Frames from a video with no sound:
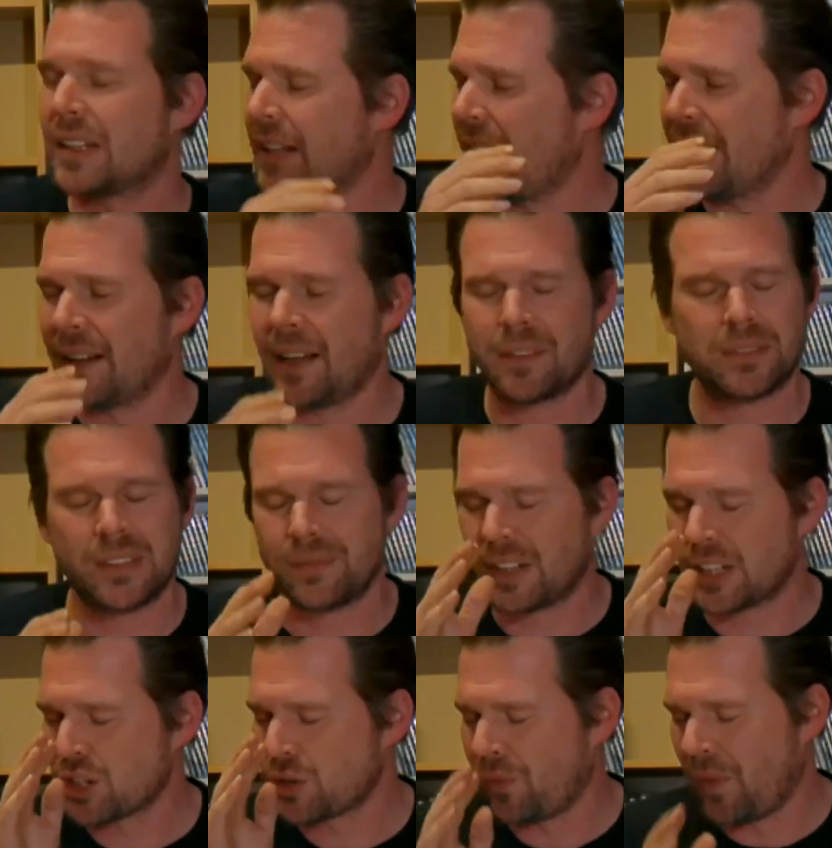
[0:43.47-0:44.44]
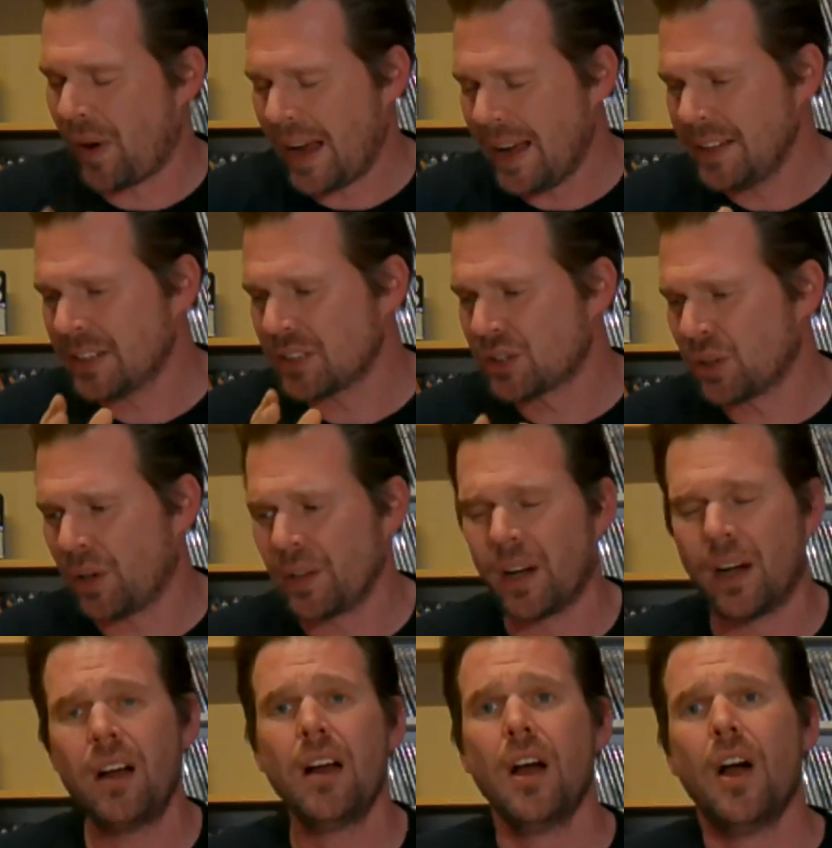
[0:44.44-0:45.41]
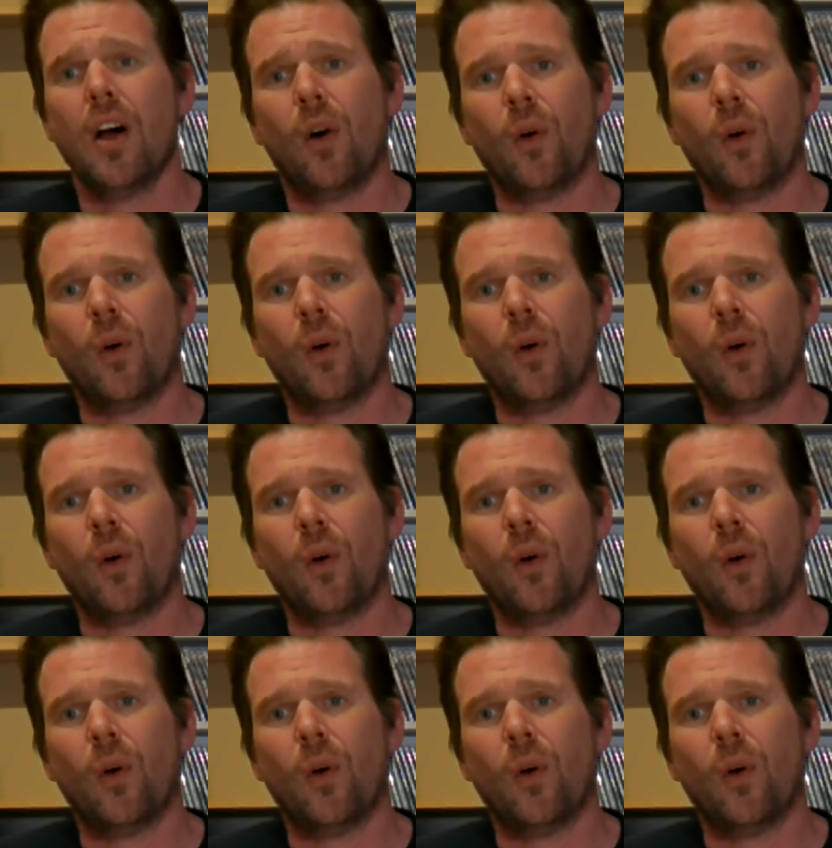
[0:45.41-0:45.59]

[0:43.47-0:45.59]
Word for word: keine Ahnung, die war schweineteuer